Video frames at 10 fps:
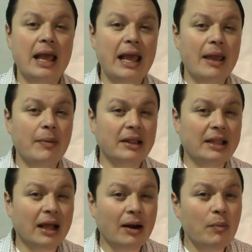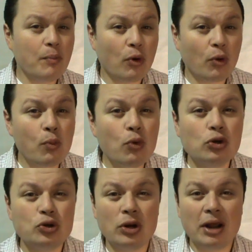Evitar por
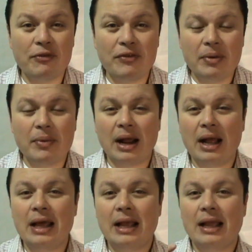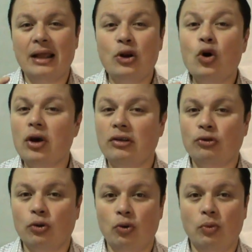mucho la fibra que no es
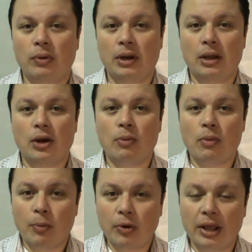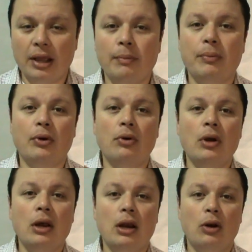soluble, como por ejemplo
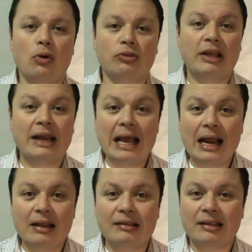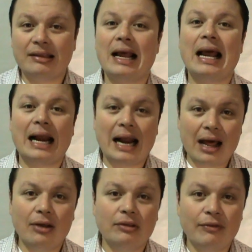los cereales que están
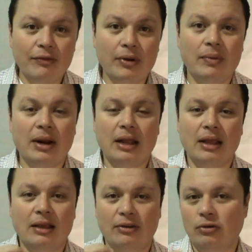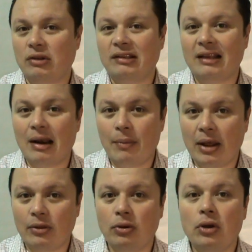cargados en fibra, que son de
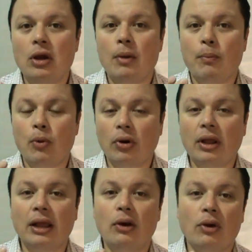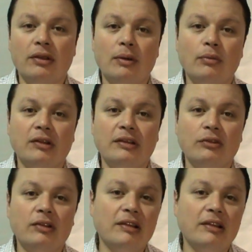salvado, porque lo que estamos haciendo es